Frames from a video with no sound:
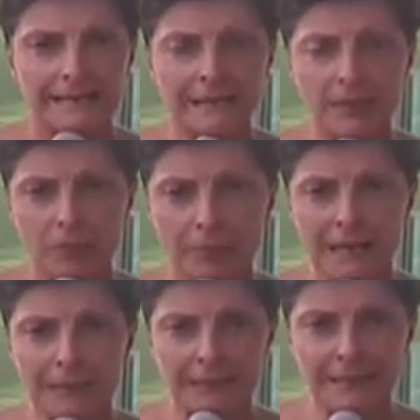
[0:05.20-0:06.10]
stata una
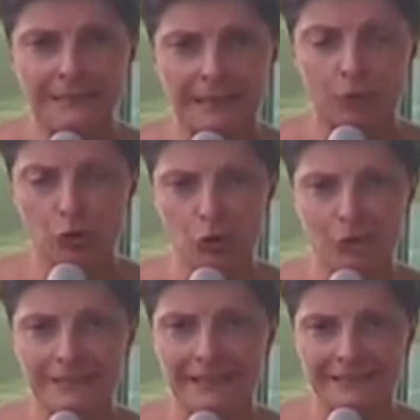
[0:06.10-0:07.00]
bella partita,
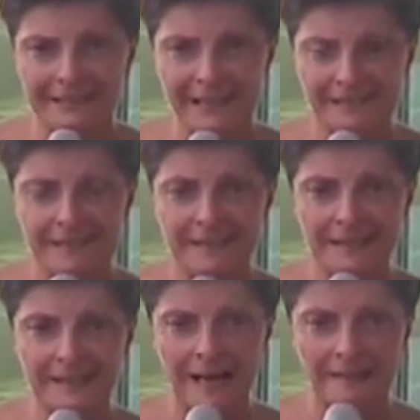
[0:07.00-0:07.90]
emozionante, intensa,
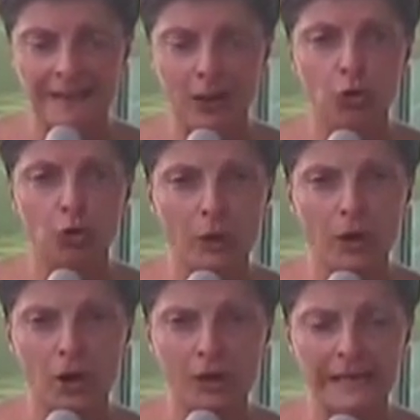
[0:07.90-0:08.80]
tirata, con due
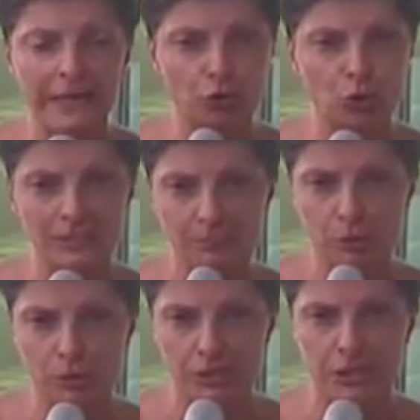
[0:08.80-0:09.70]
gol e due
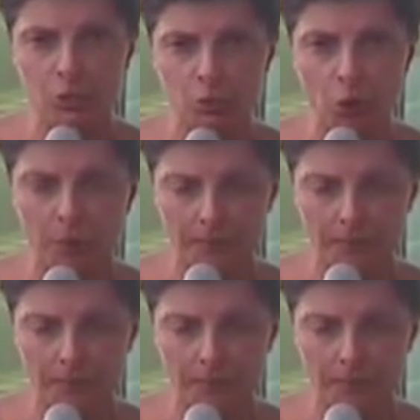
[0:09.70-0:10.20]
espulsi, uno